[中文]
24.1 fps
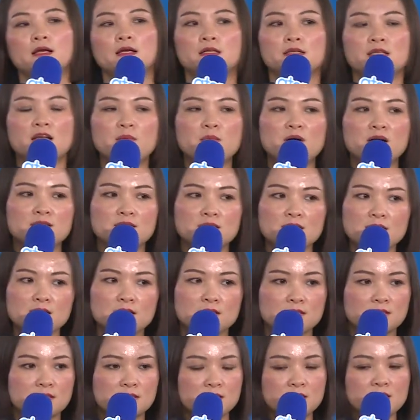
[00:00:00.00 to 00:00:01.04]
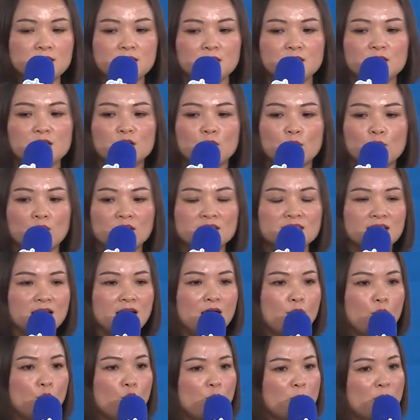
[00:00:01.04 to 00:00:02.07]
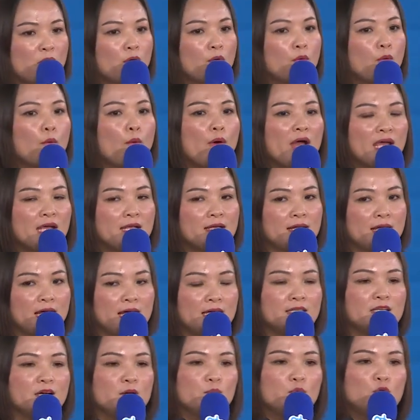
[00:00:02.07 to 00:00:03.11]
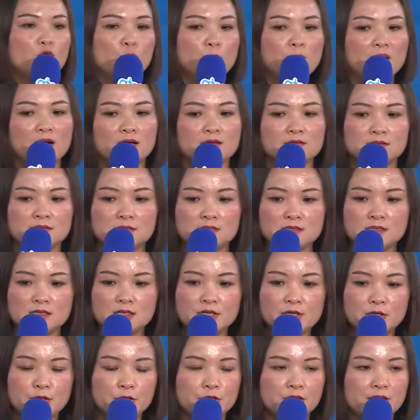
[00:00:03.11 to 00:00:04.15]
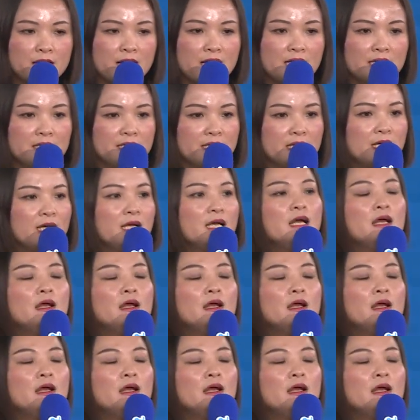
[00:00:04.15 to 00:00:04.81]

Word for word: 那么这十几个国家，我们未来的目标致力于哪里呢？